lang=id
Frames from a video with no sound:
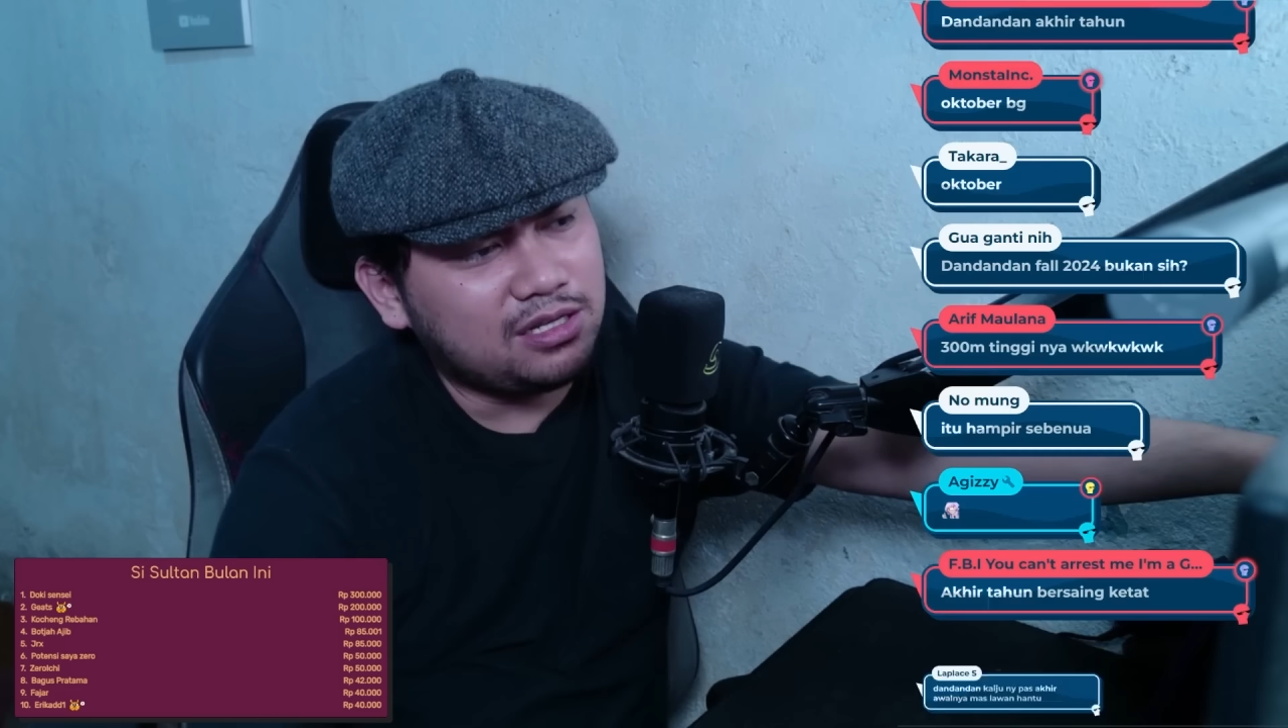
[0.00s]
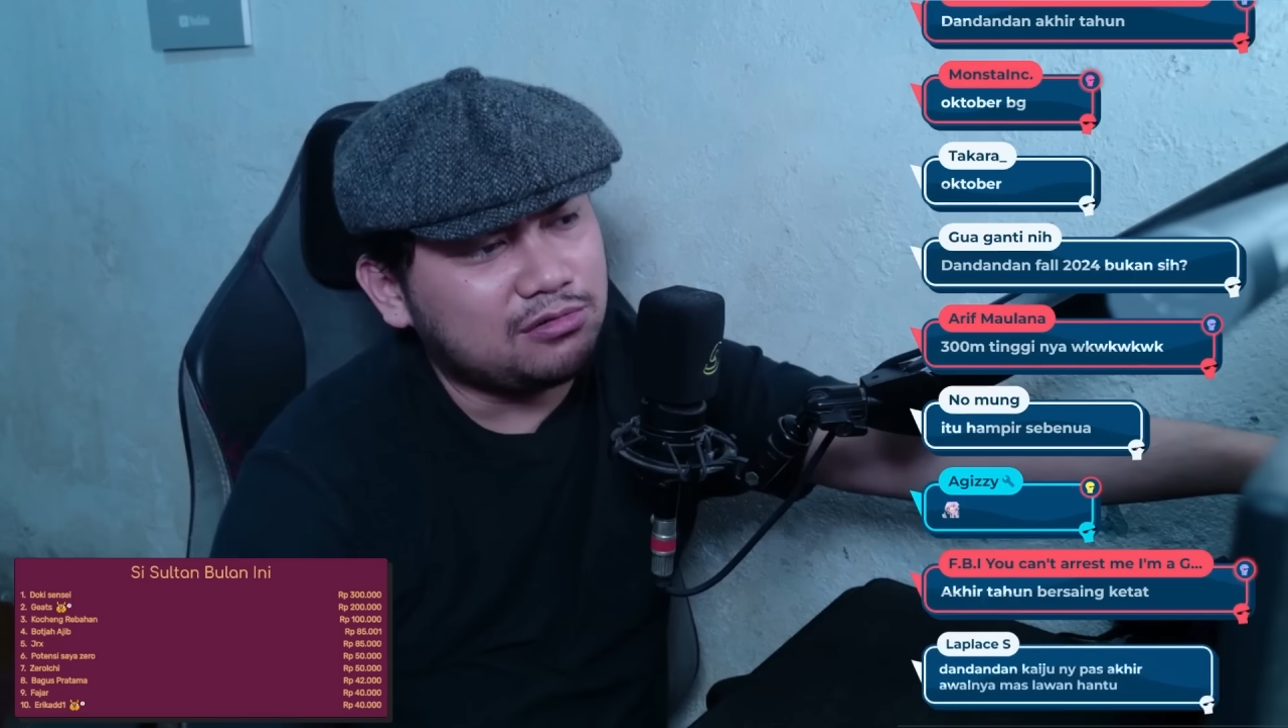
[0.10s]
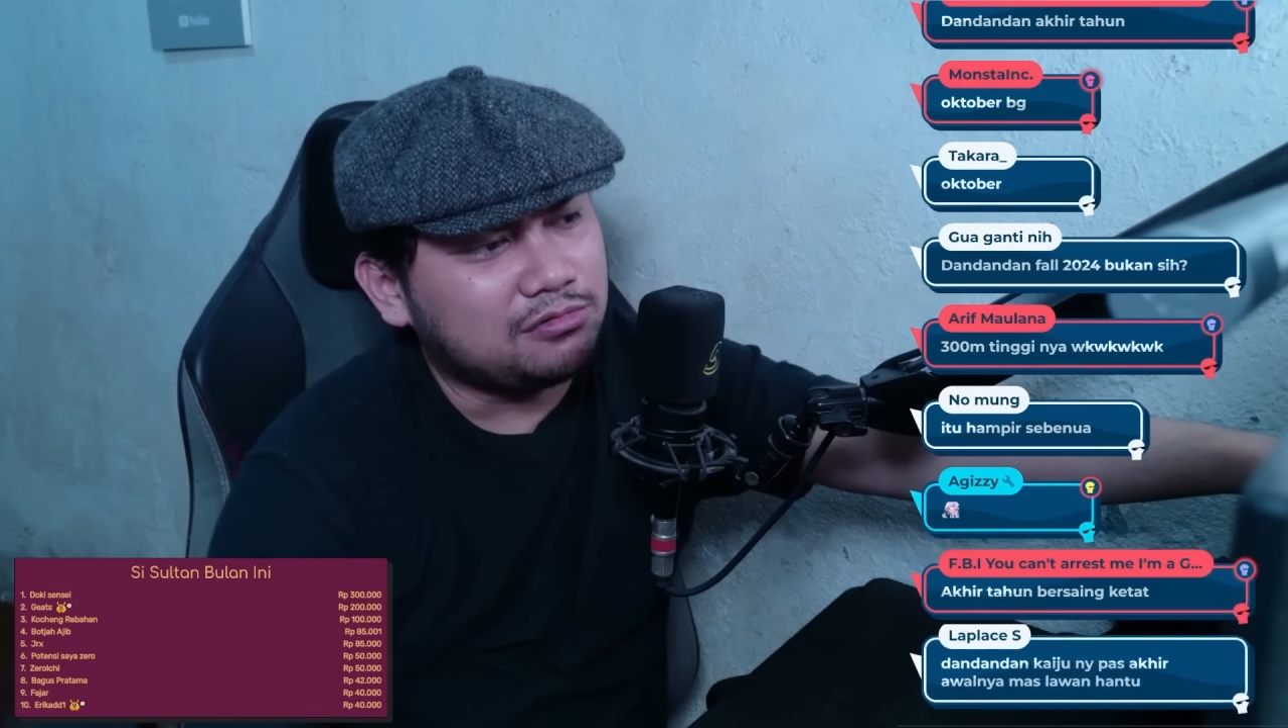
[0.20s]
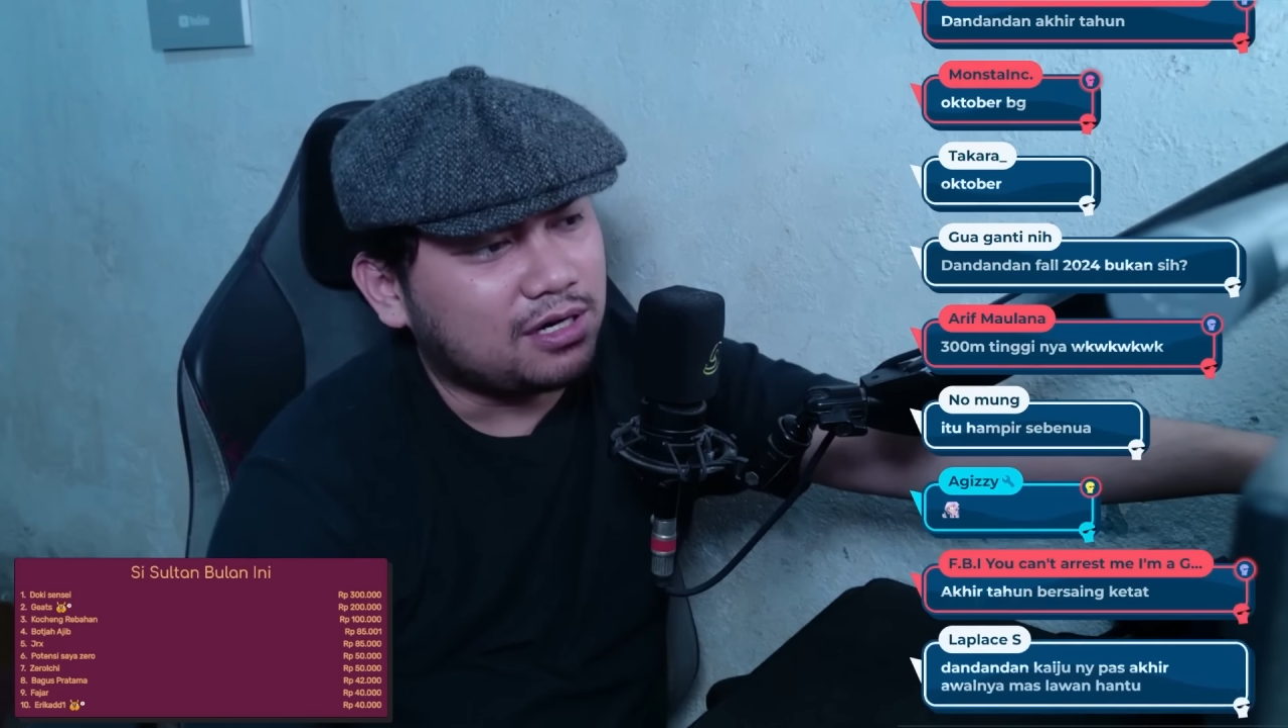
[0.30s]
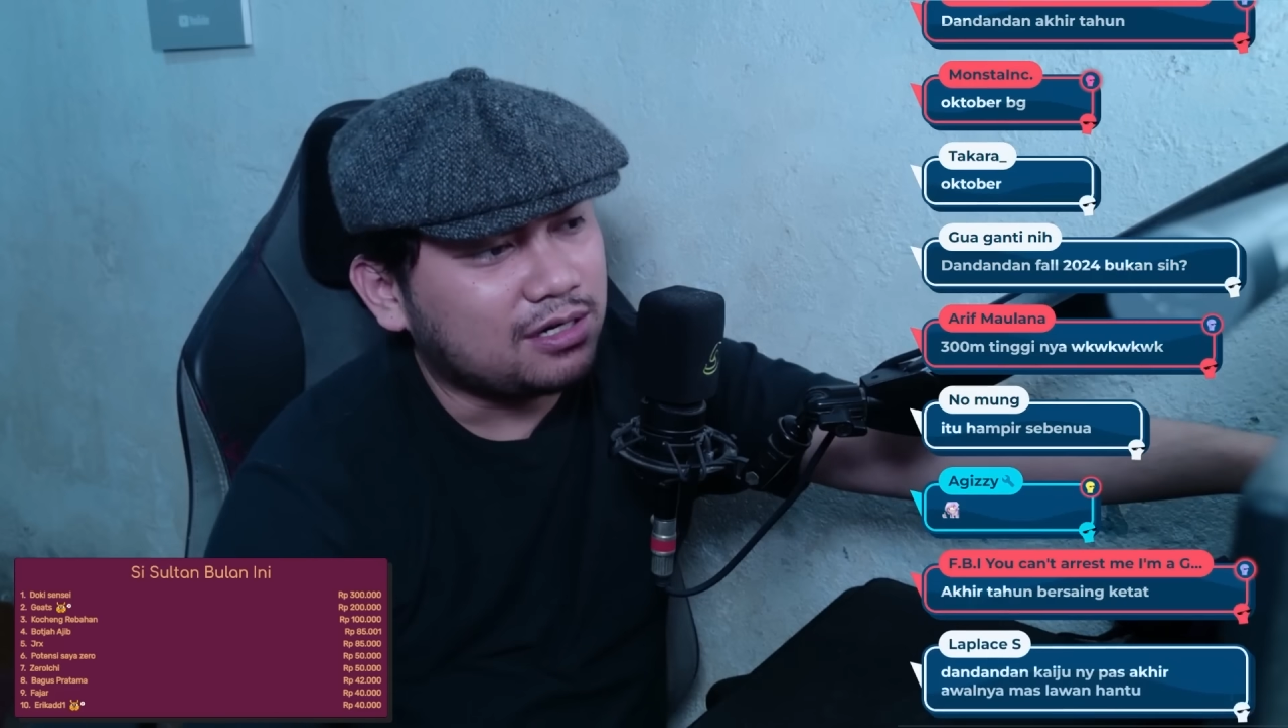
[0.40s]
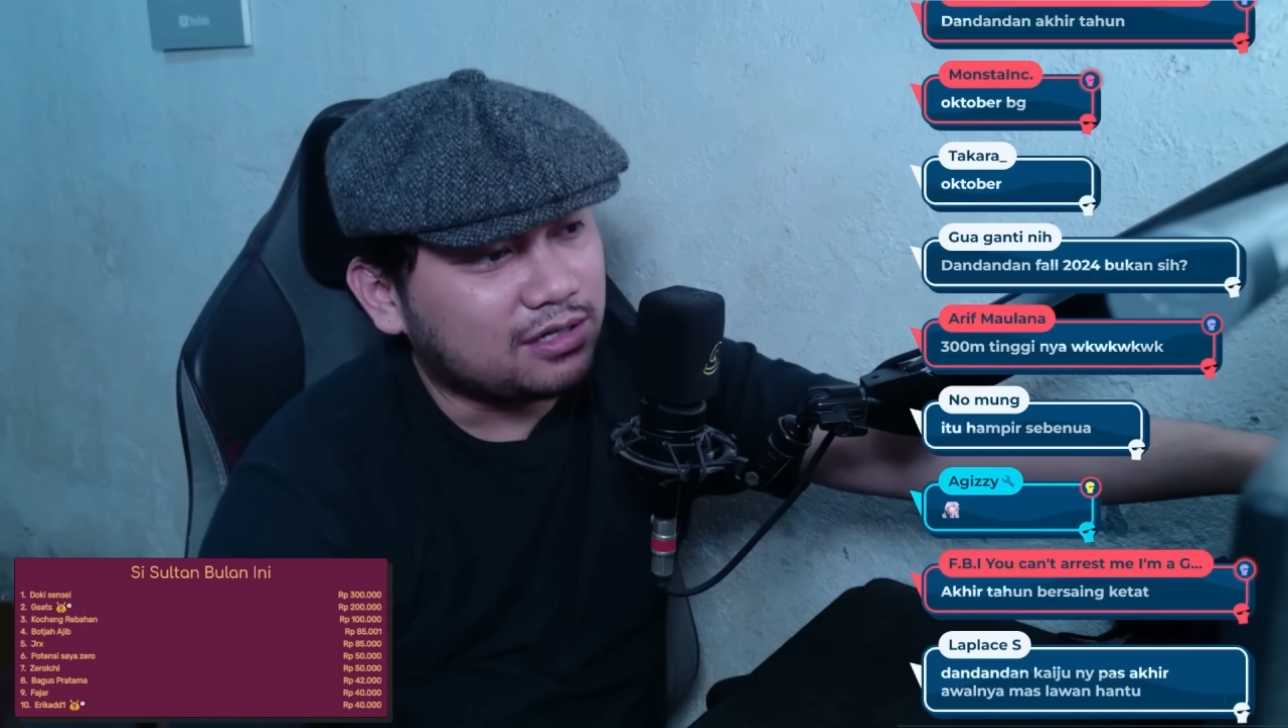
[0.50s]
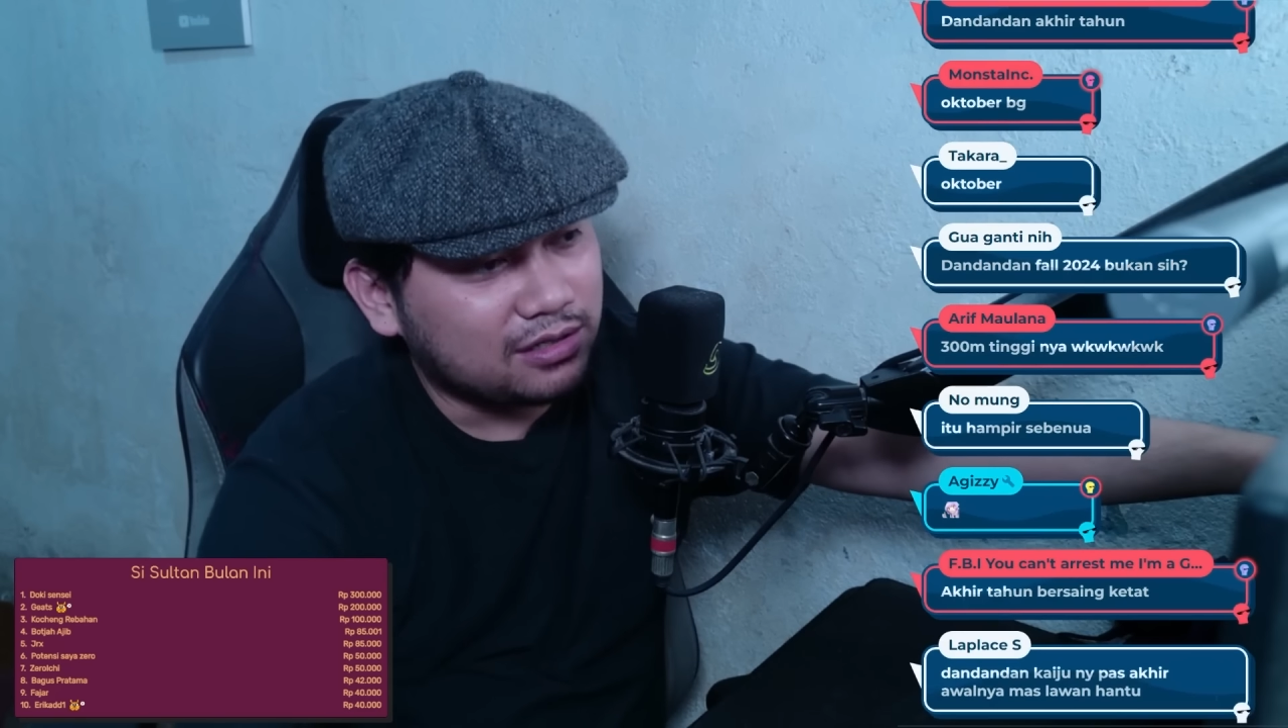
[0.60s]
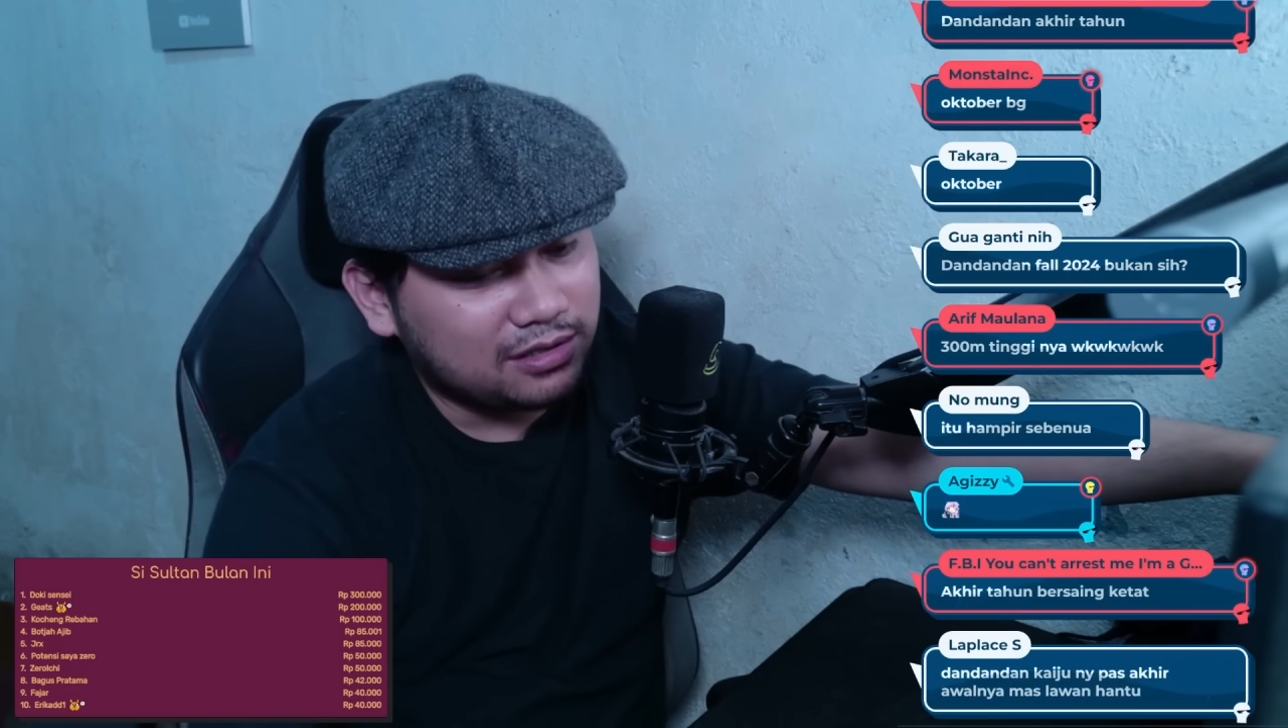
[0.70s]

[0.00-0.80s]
kurang deh